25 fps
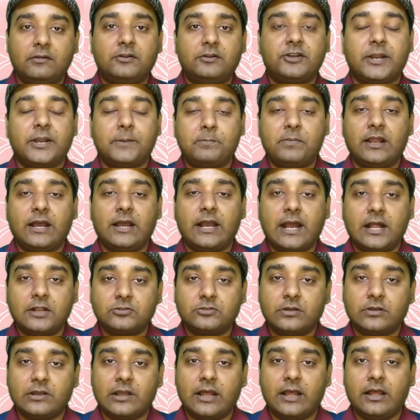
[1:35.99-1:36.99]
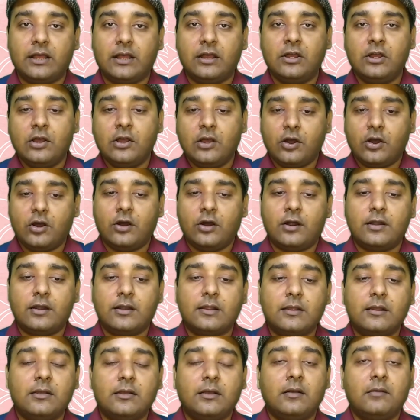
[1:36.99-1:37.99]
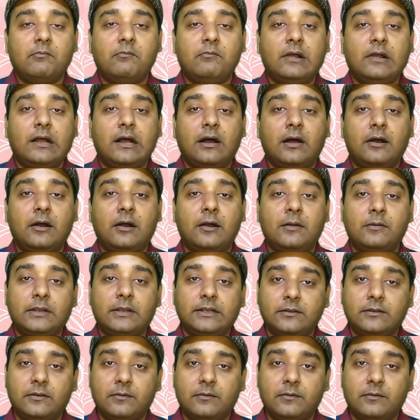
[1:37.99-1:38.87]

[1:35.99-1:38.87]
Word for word: ट्रिप लगा चुका है और म, आ,